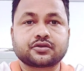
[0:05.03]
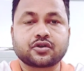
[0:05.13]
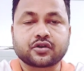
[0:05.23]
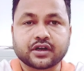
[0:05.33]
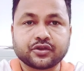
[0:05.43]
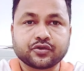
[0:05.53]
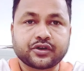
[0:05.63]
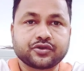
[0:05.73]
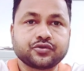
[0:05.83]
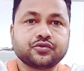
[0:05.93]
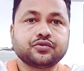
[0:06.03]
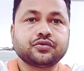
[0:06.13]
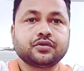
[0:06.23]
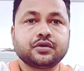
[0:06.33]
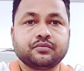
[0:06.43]
সংক্রান্ত কিছু
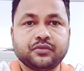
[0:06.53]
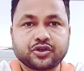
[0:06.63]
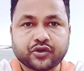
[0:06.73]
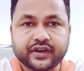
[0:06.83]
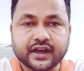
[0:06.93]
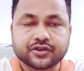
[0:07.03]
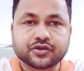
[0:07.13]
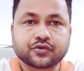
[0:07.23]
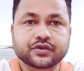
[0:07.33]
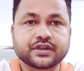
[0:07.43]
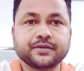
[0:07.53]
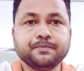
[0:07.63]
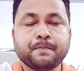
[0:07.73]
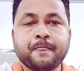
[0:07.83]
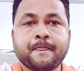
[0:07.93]
বিষয় নিয়ে আলোচনা করেছিলাম
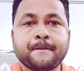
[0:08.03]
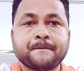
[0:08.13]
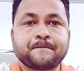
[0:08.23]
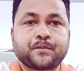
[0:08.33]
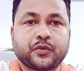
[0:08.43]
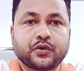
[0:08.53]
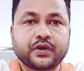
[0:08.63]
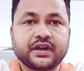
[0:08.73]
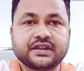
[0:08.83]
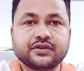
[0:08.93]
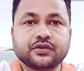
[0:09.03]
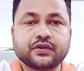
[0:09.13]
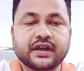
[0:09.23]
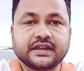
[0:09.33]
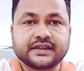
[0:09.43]
তো এটি হলো
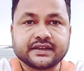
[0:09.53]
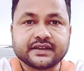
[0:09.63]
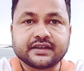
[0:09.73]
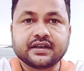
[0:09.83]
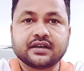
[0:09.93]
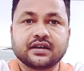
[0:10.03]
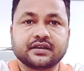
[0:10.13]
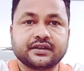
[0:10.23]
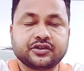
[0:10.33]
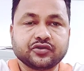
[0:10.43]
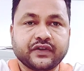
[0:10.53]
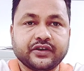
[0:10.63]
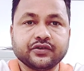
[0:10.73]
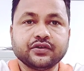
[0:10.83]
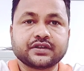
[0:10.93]
এই সিরিজের দ্বিতীয়
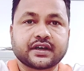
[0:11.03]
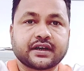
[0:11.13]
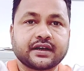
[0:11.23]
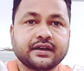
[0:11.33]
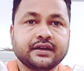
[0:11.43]
ভিডিও যারা